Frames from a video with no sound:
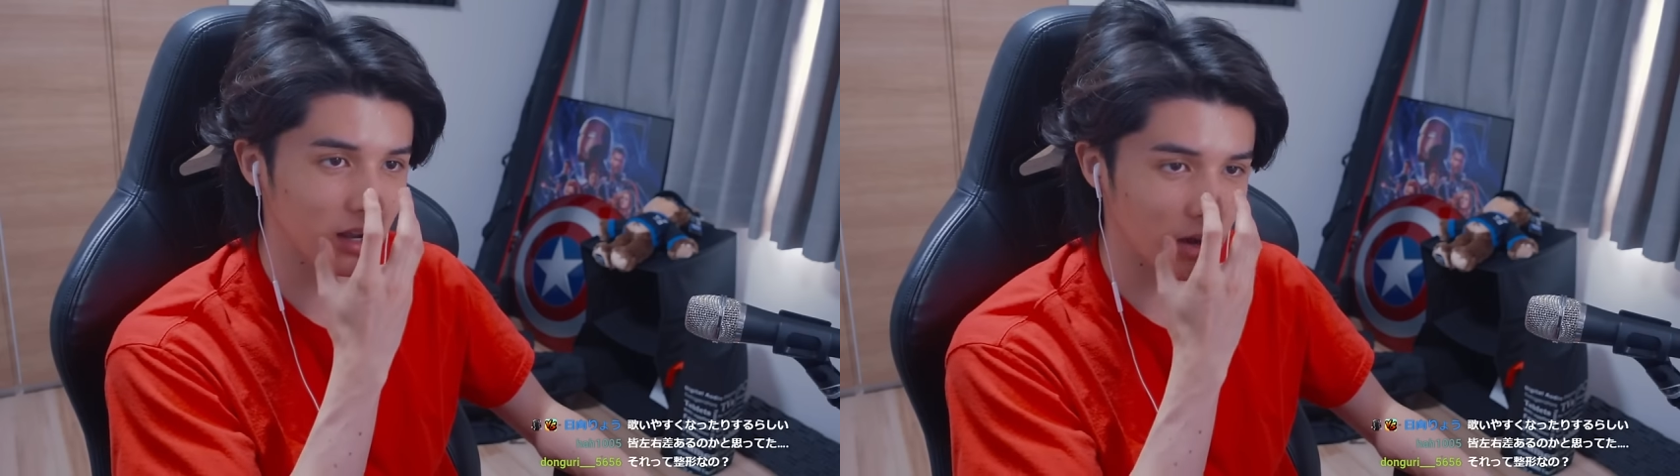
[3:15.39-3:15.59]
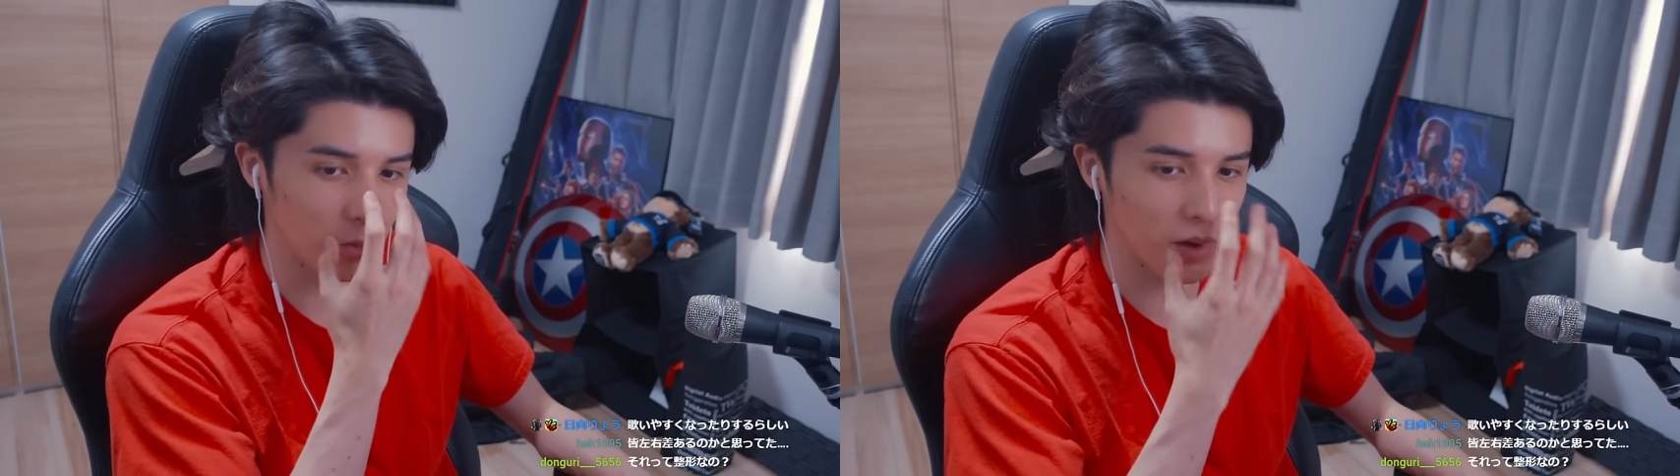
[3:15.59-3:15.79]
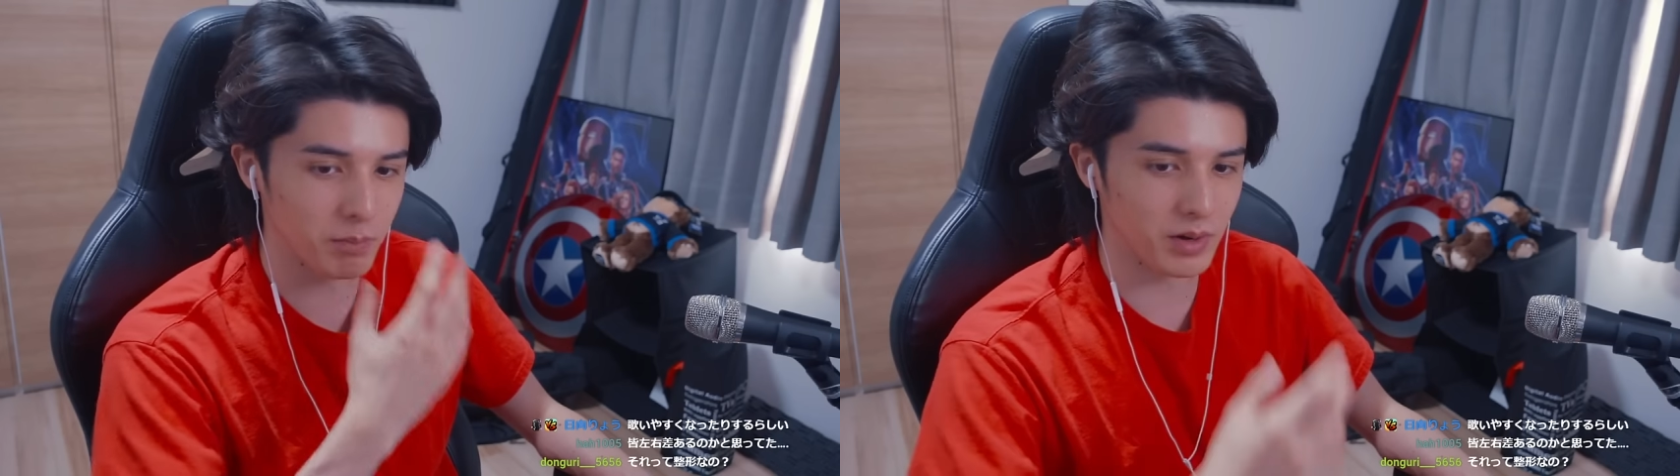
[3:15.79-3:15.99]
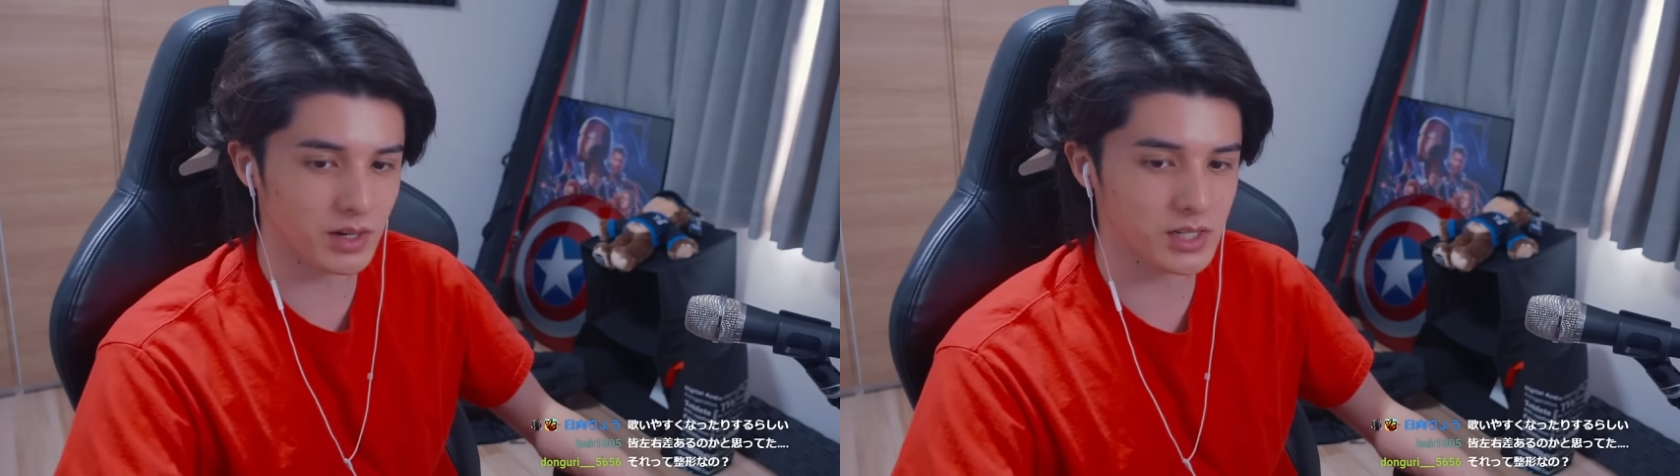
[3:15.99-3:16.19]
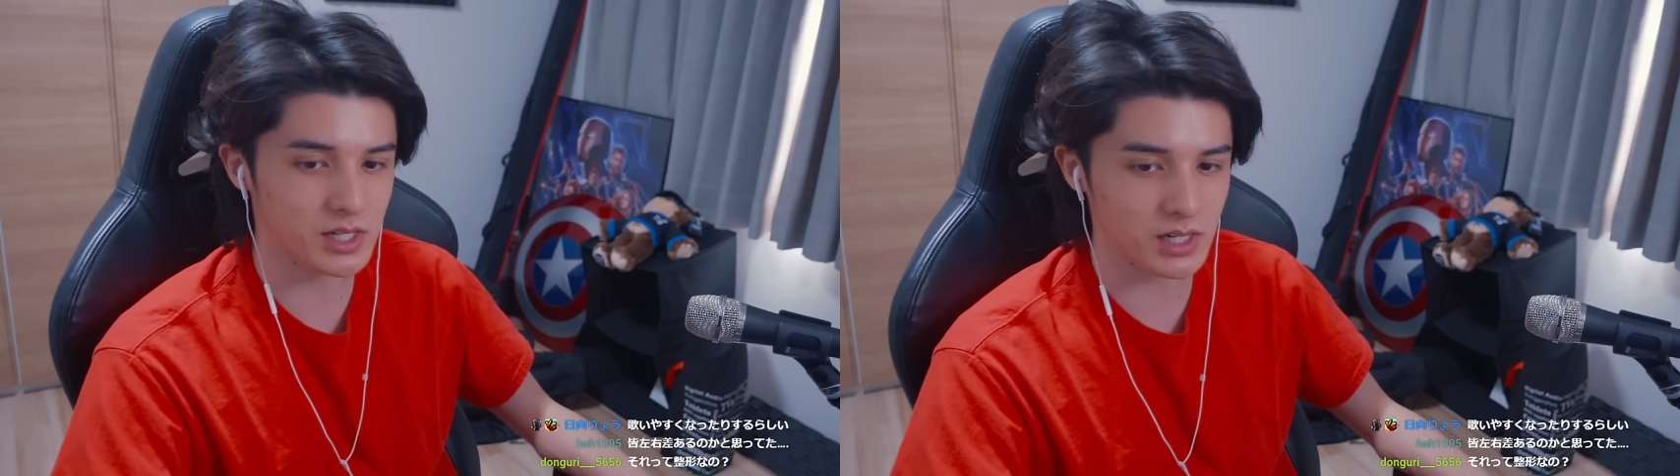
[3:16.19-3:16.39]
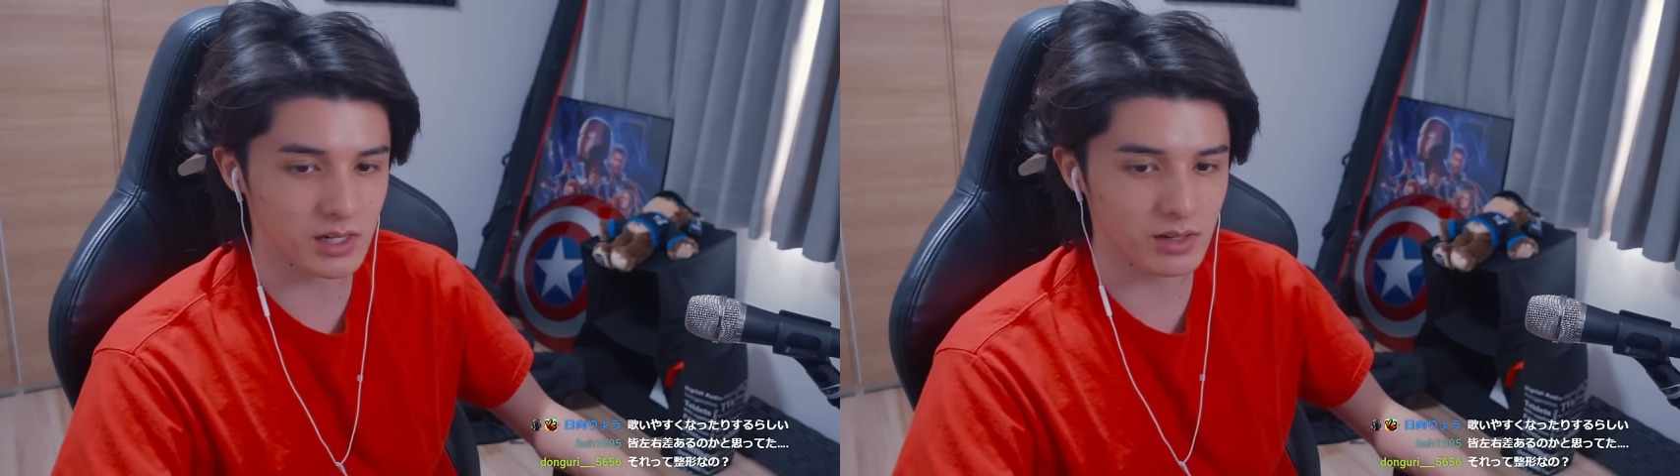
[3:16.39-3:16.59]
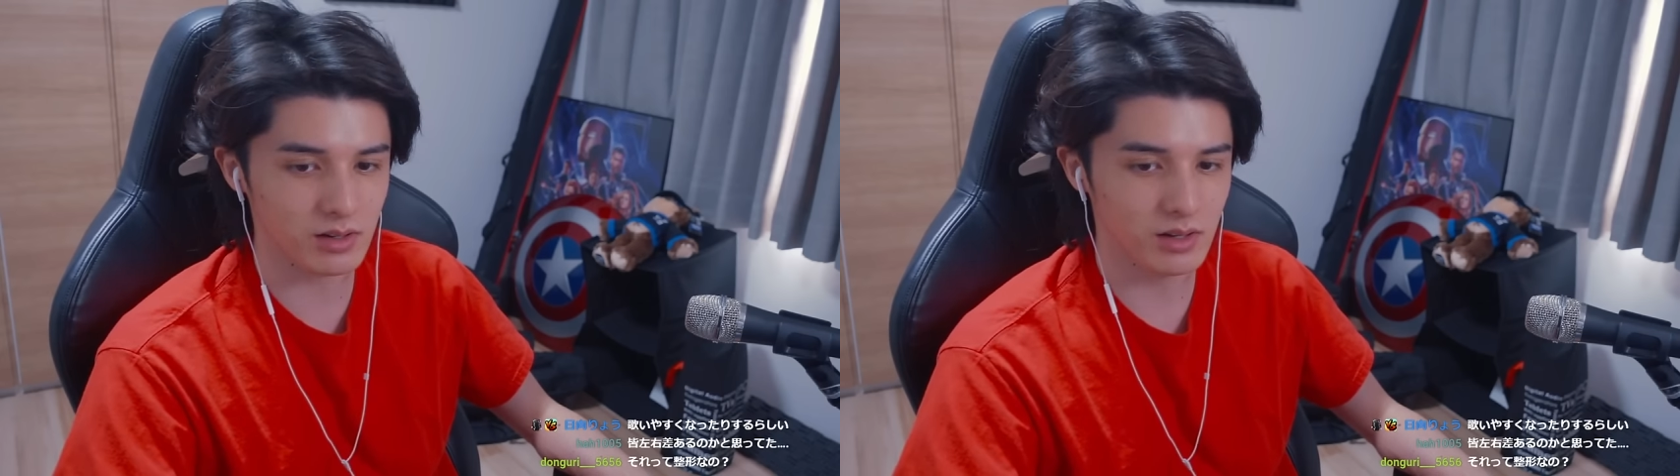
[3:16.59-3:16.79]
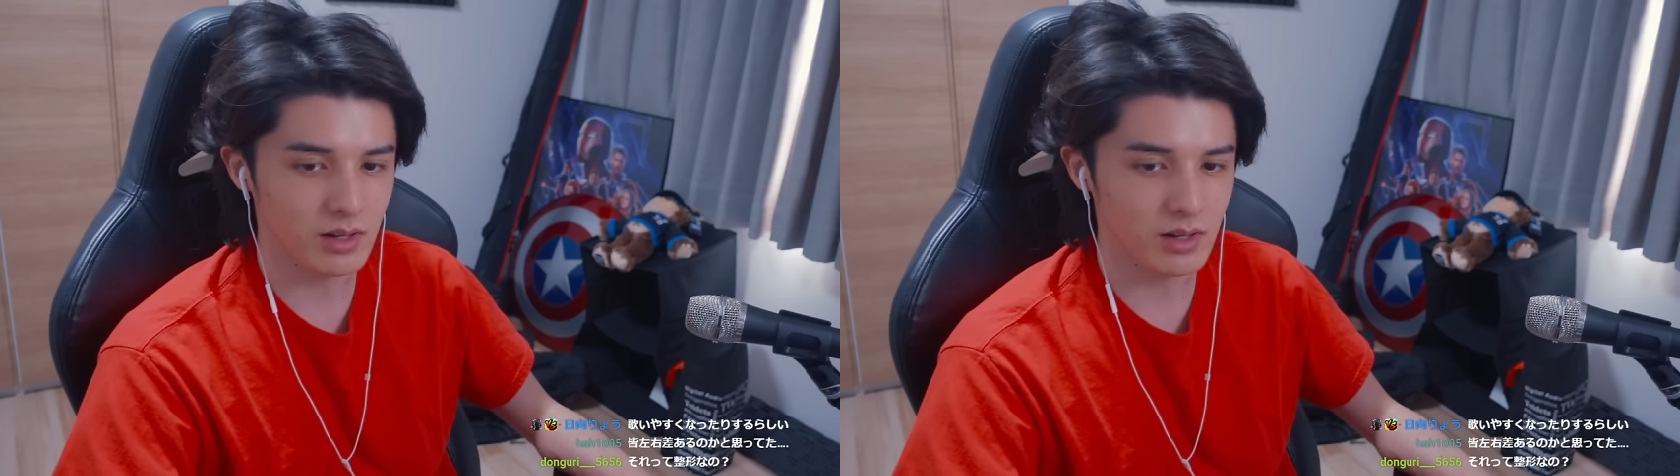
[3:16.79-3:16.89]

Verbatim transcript: 顔パンパンらしいし